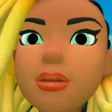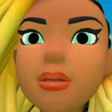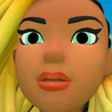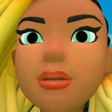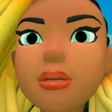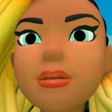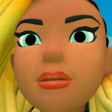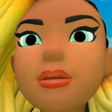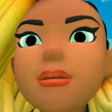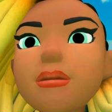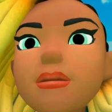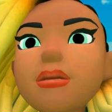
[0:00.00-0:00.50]
muss
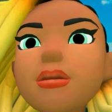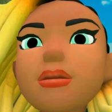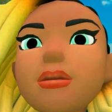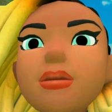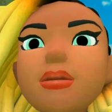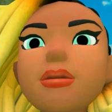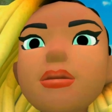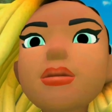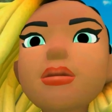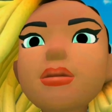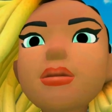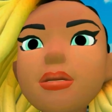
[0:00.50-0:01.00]
aber
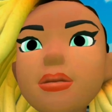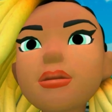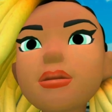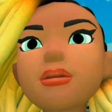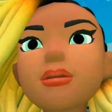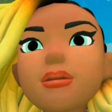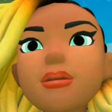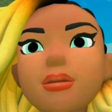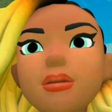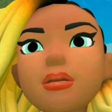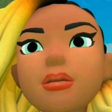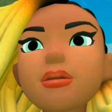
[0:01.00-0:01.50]
davor noch
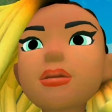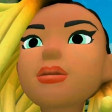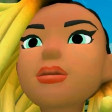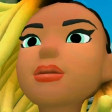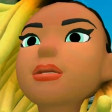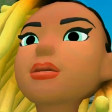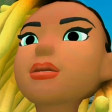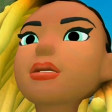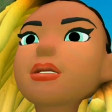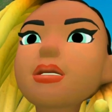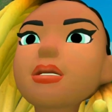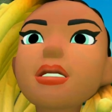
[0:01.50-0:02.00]
allen
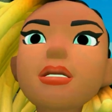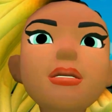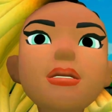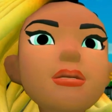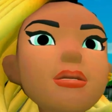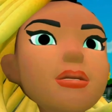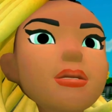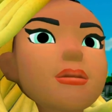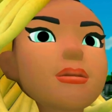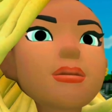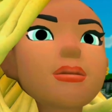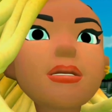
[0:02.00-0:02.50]
Völkern in der
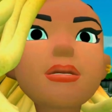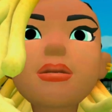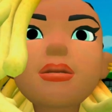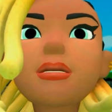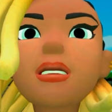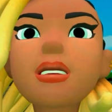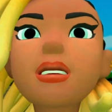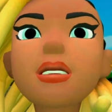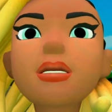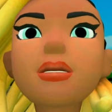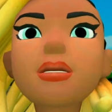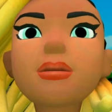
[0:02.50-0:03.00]
Welt
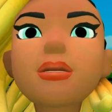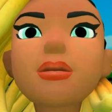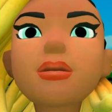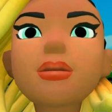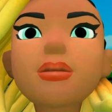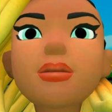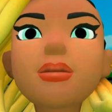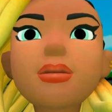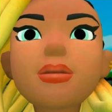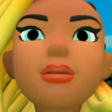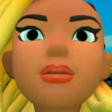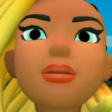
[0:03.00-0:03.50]
erzählt
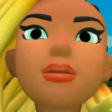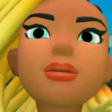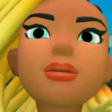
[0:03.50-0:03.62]
werden.